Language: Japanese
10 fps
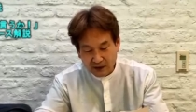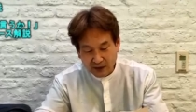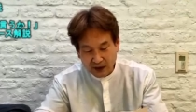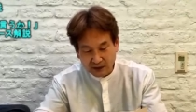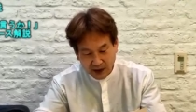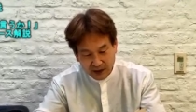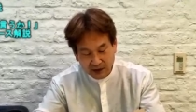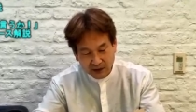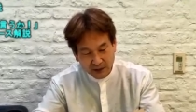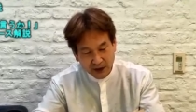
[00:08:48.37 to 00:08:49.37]
悪くなって
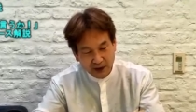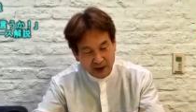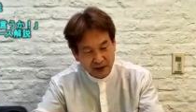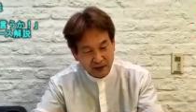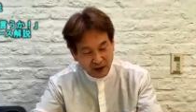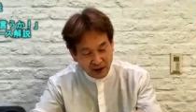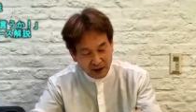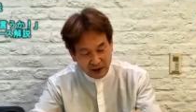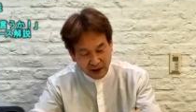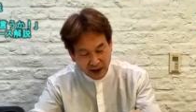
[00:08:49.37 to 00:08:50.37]
るとみんな言うのは
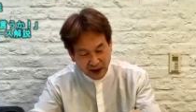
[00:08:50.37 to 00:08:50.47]
一体